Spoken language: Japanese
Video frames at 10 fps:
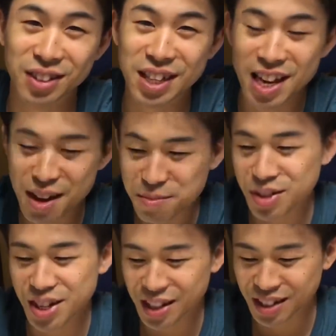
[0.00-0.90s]

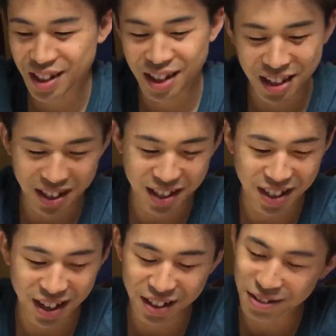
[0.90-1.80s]
ゲームセンターに
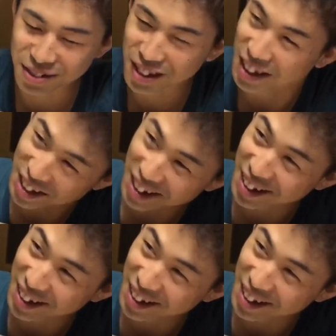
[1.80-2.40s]
あるかな